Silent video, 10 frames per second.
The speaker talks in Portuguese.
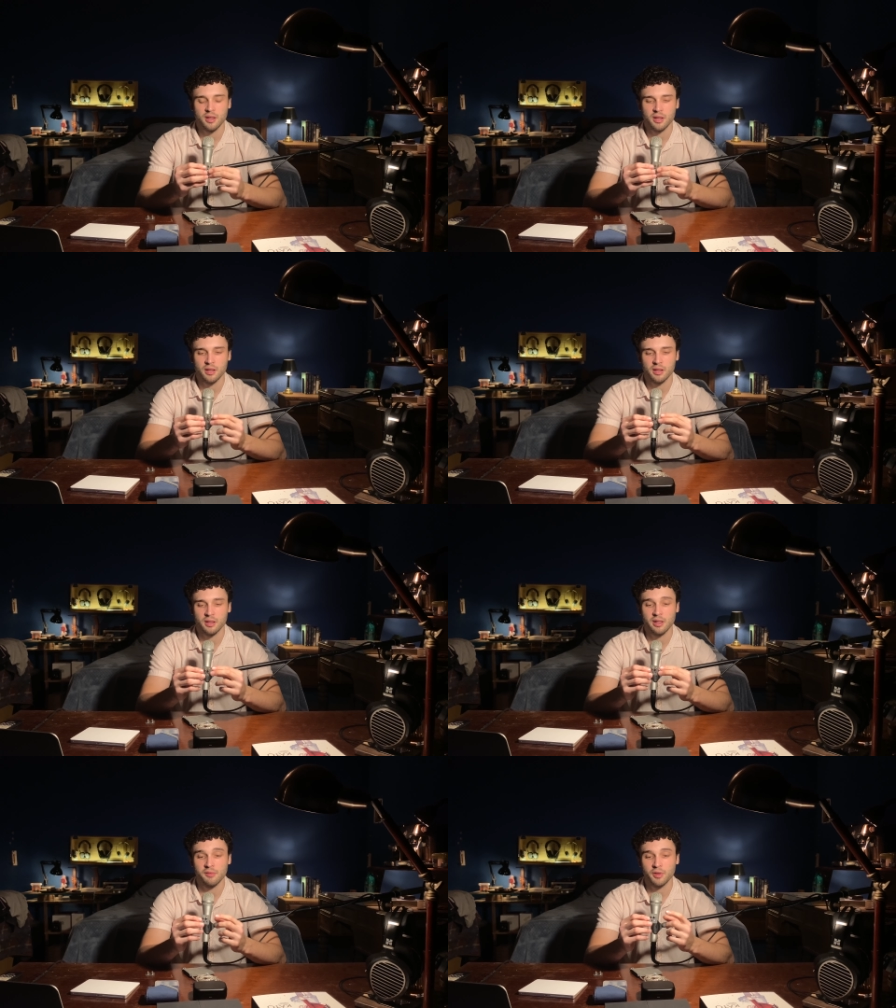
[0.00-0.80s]
é,
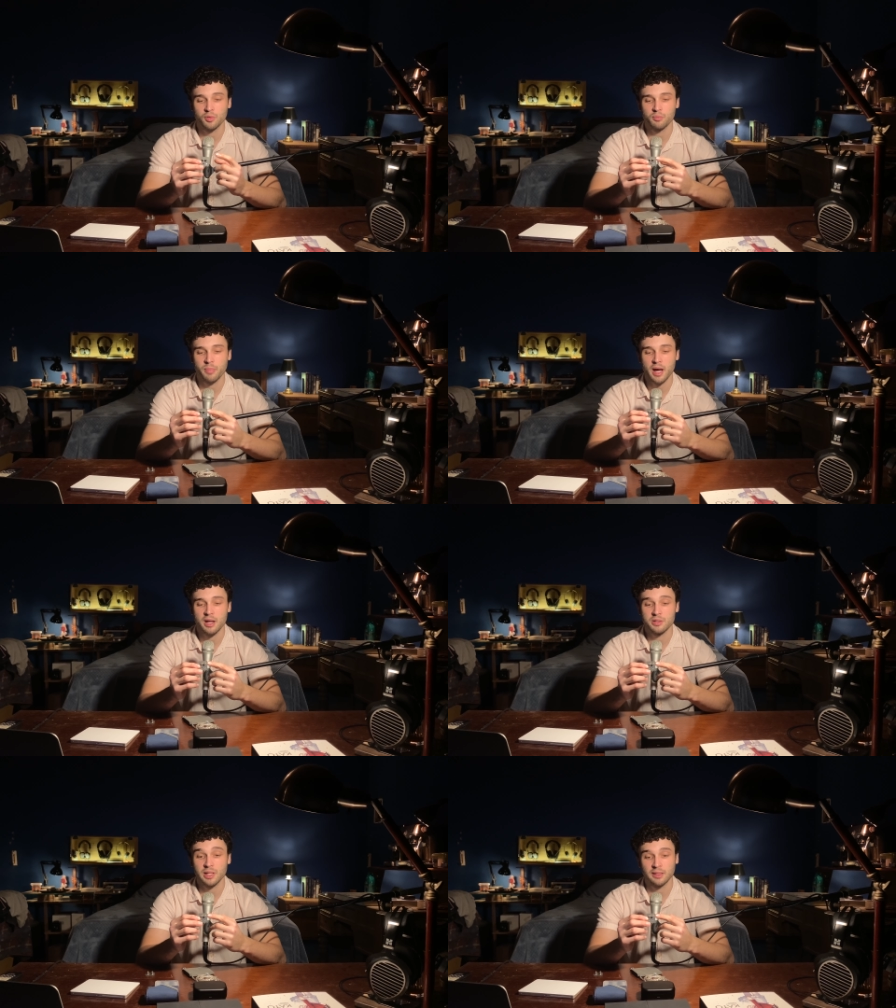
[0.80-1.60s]
ele vem com um par
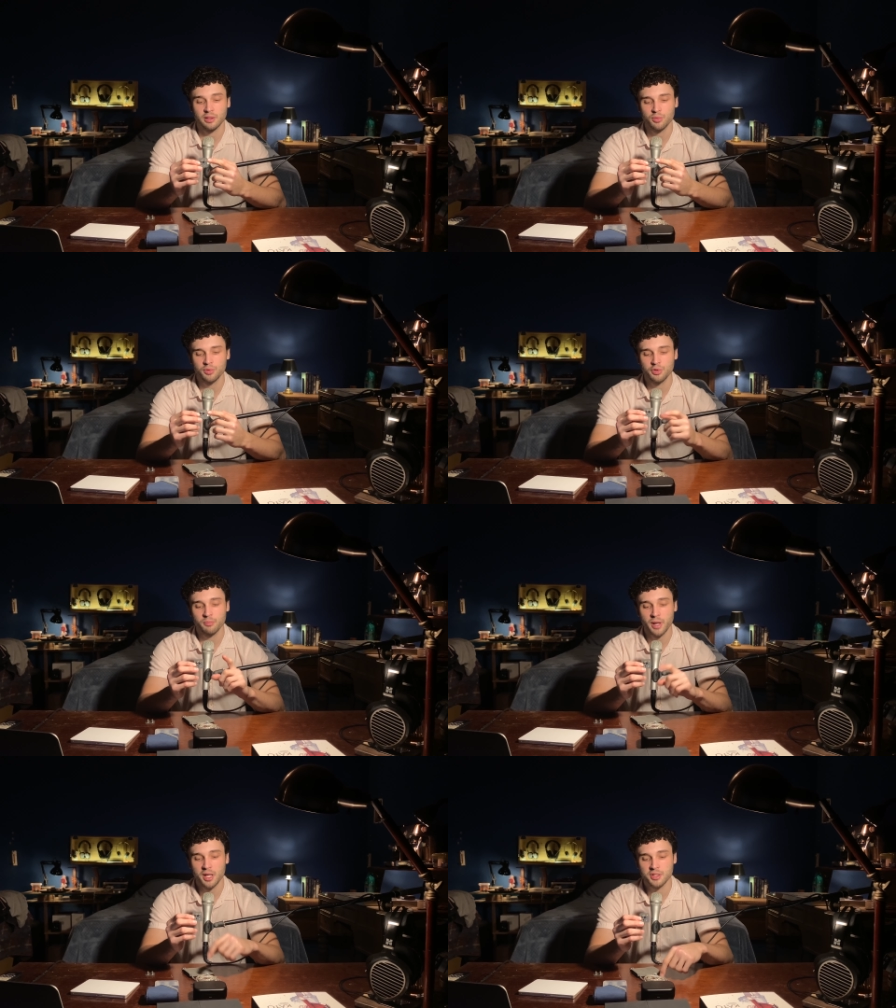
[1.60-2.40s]
de latão e um
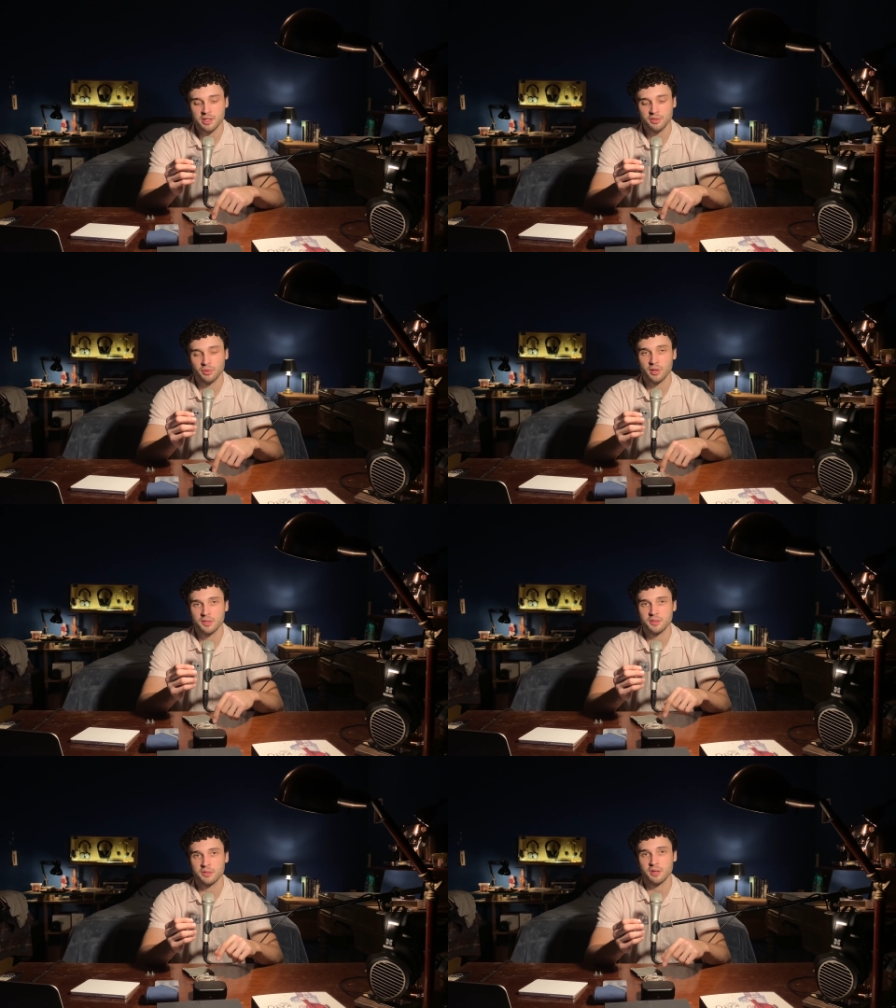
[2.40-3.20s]
par de aço
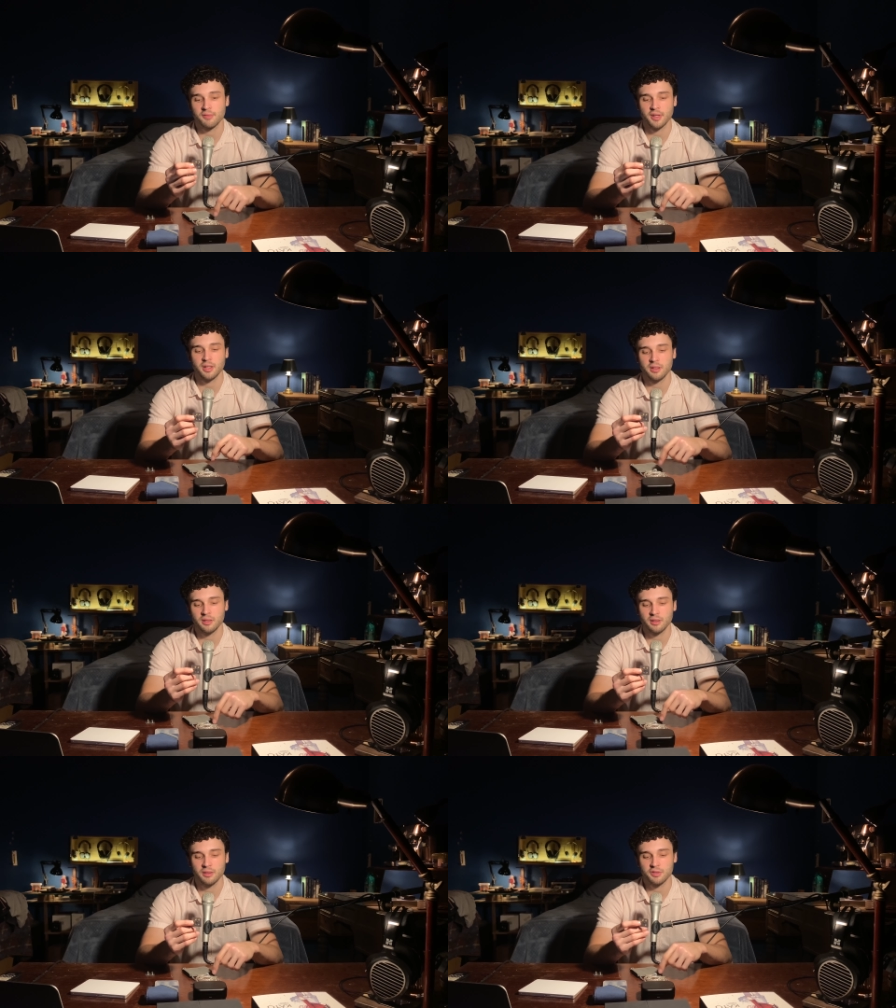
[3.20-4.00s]
inox que já
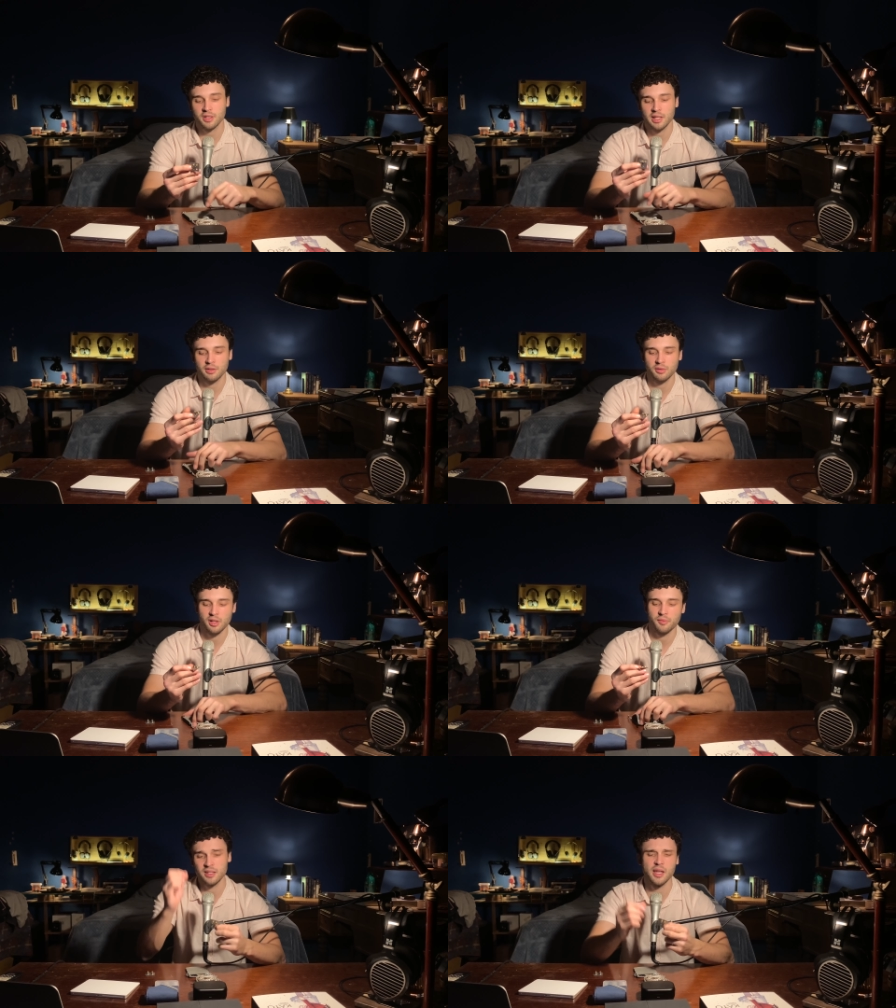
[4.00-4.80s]
vem instalado
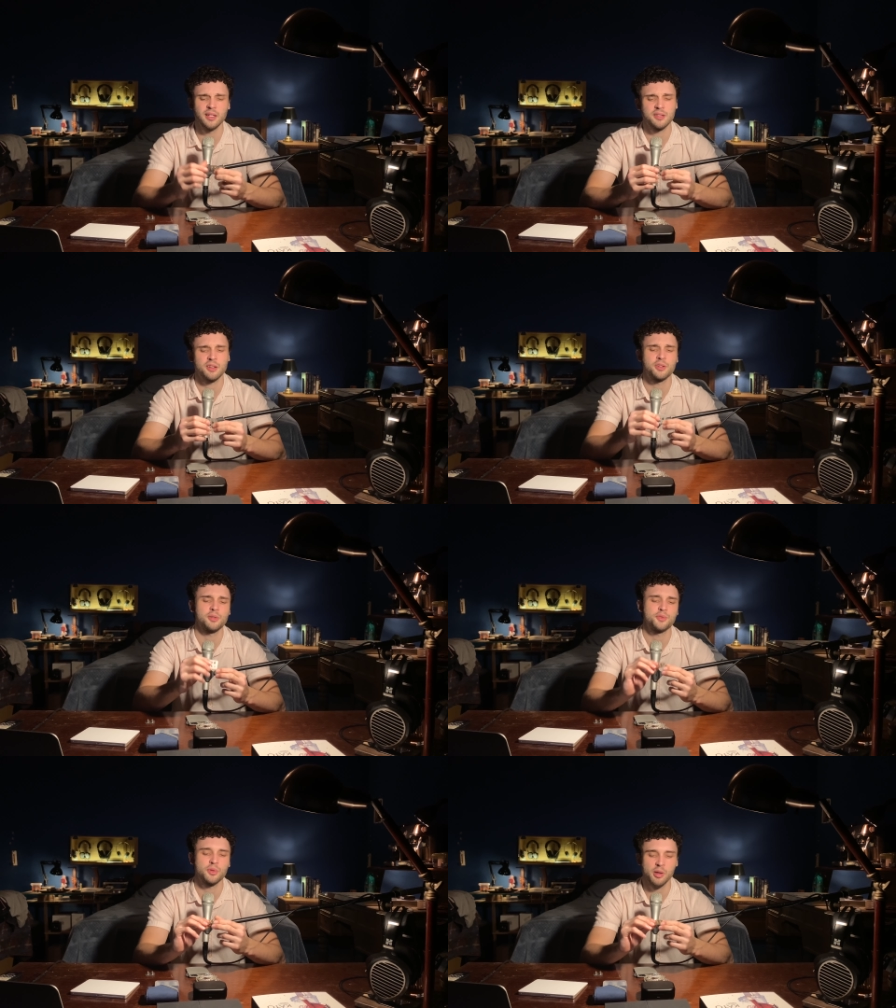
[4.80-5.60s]
nele. E né, já tirando
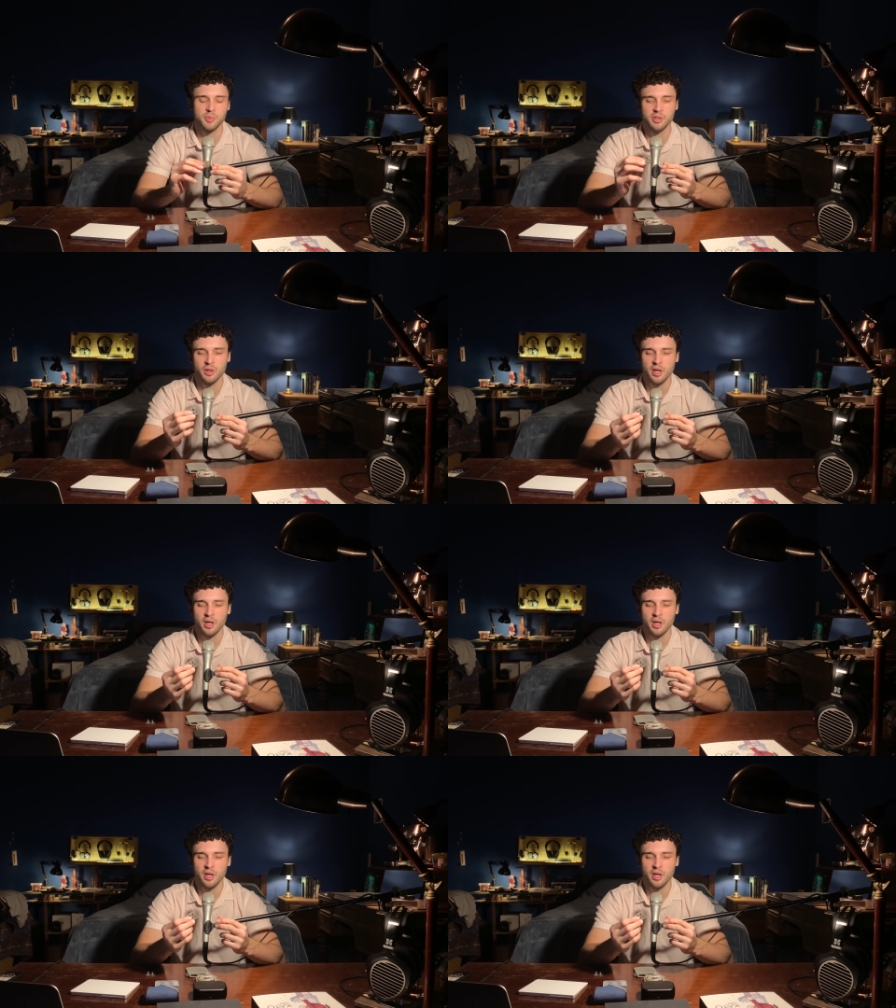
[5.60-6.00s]
isso do caminho,